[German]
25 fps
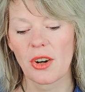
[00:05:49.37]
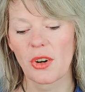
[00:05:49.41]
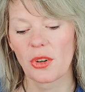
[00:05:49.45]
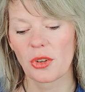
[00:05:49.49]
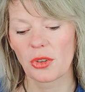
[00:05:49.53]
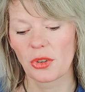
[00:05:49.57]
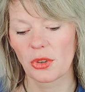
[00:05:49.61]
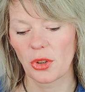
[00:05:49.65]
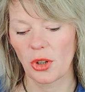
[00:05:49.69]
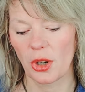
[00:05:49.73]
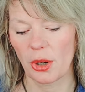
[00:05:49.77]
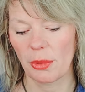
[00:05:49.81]

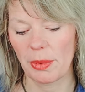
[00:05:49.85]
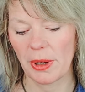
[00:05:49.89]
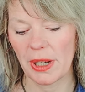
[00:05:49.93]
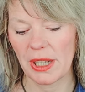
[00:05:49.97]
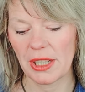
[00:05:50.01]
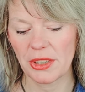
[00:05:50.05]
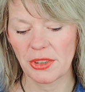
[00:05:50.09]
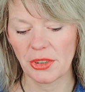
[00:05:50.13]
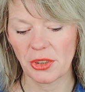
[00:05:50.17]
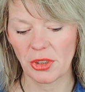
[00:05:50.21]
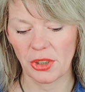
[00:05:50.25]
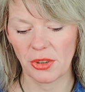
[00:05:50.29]
Und
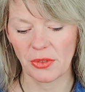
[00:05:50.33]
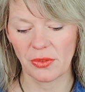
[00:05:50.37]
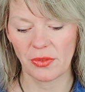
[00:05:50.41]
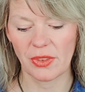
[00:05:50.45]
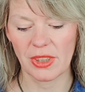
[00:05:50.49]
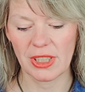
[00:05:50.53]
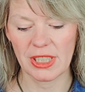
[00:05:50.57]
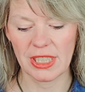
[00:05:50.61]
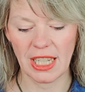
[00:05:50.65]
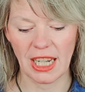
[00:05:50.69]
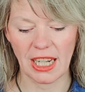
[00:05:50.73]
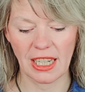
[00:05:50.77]
körperlich könnten
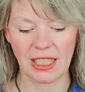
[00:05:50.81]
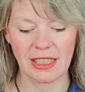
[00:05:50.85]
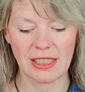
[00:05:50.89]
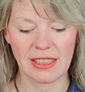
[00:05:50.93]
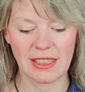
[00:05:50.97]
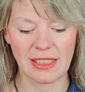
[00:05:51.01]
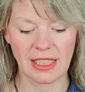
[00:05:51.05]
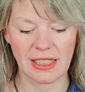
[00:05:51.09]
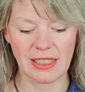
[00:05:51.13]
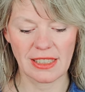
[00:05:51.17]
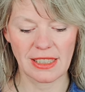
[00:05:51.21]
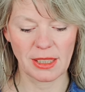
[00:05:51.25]
wir sagen,
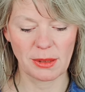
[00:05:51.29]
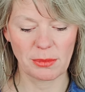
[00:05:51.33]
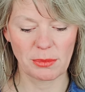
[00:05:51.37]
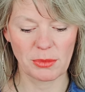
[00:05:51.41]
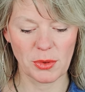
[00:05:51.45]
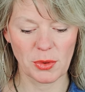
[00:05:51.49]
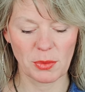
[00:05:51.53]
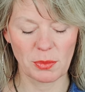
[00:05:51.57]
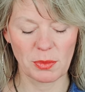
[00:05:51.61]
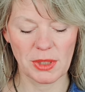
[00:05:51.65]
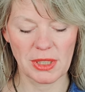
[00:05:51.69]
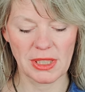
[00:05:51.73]
ist das eben
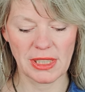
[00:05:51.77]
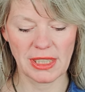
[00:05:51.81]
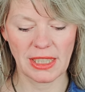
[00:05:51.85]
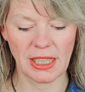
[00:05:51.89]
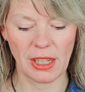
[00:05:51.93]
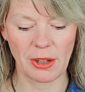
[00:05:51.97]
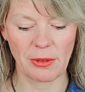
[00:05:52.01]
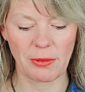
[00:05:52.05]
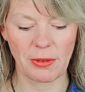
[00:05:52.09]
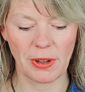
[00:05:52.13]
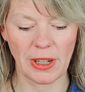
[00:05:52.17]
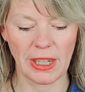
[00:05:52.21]
so ein bisschen
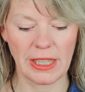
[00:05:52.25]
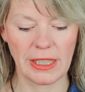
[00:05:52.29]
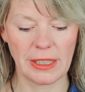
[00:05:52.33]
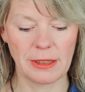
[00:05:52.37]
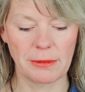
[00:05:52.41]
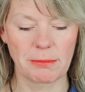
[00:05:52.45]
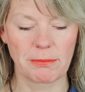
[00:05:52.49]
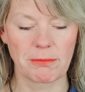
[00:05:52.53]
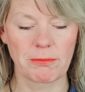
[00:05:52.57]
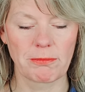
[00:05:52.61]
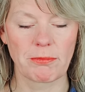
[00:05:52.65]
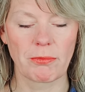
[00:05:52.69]
der Fall
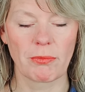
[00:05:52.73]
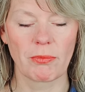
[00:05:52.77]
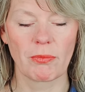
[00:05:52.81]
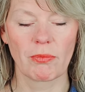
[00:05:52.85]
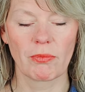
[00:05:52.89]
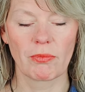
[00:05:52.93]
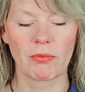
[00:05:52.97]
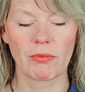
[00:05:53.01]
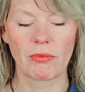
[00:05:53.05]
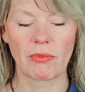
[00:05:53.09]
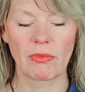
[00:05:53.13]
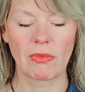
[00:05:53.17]

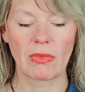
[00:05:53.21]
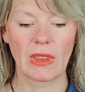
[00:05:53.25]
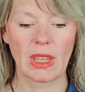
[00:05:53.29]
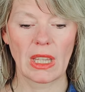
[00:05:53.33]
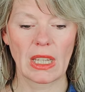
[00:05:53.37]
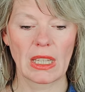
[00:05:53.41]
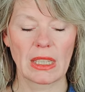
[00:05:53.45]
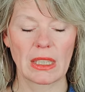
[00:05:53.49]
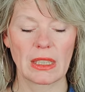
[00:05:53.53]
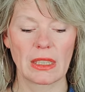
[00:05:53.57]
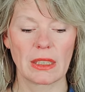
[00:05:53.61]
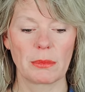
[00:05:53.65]

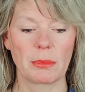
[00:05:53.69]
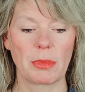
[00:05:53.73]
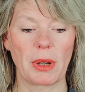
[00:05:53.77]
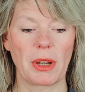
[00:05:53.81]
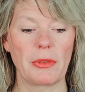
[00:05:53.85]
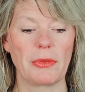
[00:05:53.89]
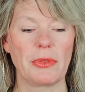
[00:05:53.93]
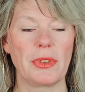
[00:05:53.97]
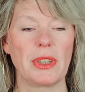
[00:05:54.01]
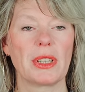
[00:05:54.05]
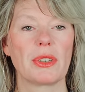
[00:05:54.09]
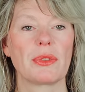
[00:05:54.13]
bei
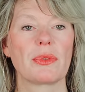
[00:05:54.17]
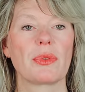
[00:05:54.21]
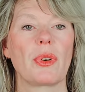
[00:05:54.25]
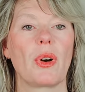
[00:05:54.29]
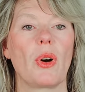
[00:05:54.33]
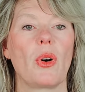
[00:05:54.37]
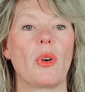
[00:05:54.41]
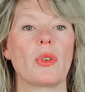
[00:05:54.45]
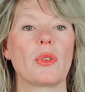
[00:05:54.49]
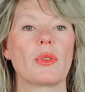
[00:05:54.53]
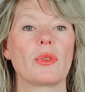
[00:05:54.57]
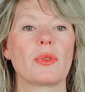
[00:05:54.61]
vielen
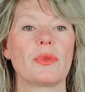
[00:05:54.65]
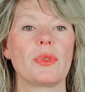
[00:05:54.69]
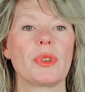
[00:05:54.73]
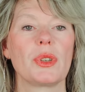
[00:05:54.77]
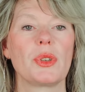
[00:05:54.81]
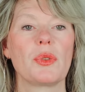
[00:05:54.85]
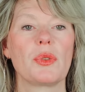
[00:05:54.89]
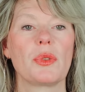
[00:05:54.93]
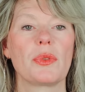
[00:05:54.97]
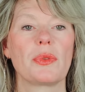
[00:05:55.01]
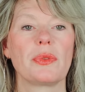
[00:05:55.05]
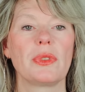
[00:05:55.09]
Frauen. Und wir
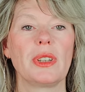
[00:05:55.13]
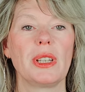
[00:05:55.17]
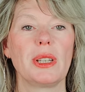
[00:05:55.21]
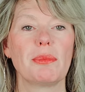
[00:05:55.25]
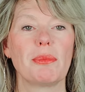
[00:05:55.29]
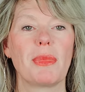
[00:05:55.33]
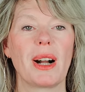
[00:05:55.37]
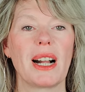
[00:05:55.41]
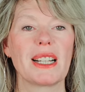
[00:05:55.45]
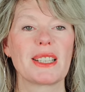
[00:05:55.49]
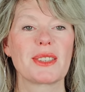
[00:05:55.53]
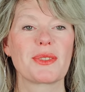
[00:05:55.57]
dürfen
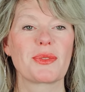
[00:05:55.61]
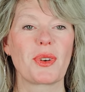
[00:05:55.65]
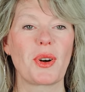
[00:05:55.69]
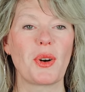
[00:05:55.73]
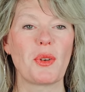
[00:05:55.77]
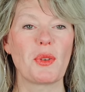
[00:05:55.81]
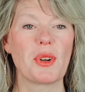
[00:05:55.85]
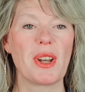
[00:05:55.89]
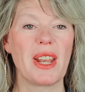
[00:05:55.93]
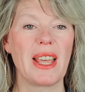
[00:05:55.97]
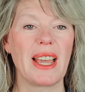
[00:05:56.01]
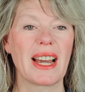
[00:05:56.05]
eben als
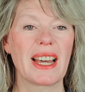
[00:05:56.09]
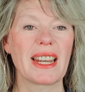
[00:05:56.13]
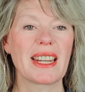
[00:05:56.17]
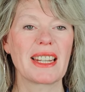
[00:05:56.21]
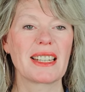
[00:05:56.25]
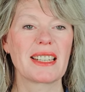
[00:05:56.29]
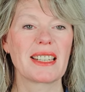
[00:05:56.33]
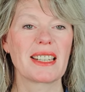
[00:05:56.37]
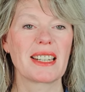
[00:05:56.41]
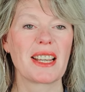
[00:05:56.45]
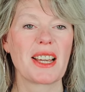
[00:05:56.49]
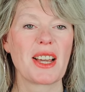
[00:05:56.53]
Frau
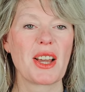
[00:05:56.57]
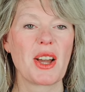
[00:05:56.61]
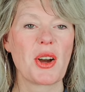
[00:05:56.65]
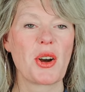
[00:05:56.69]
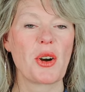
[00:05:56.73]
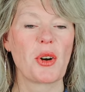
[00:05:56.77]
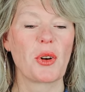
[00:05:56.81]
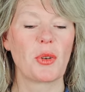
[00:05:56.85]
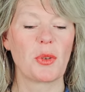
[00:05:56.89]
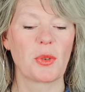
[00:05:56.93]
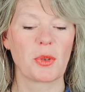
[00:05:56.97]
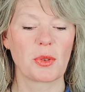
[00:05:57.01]
lernen,
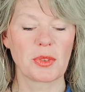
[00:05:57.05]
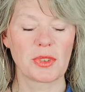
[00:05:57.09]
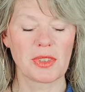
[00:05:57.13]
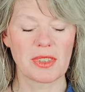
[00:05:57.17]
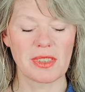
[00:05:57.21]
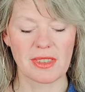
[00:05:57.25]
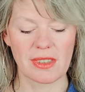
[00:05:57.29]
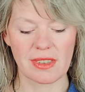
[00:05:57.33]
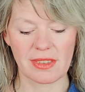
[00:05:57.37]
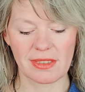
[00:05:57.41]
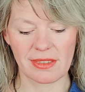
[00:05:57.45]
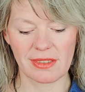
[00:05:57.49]

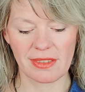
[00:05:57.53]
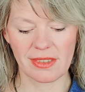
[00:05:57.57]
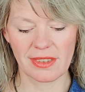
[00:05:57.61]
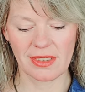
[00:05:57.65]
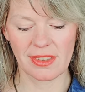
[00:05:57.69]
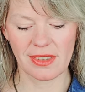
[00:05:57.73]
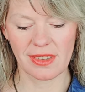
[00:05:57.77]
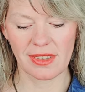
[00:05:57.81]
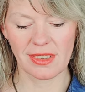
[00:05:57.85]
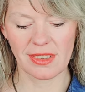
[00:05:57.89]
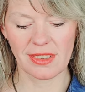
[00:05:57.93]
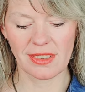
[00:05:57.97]
uns
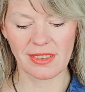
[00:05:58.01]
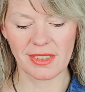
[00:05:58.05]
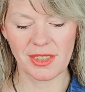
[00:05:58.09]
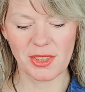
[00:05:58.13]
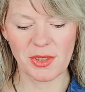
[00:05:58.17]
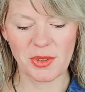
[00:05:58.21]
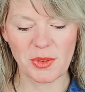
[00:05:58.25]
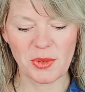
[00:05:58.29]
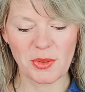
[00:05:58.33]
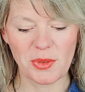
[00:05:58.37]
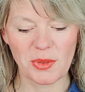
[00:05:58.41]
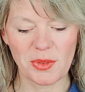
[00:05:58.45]
äh,
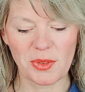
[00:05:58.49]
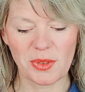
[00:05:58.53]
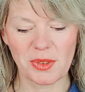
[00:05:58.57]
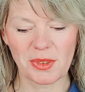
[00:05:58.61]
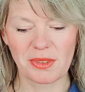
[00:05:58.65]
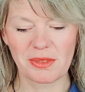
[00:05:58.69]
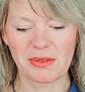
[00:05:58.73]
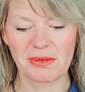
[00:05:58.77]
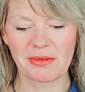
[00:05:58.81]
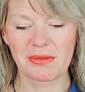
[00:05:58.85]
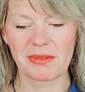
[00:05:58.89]
zu,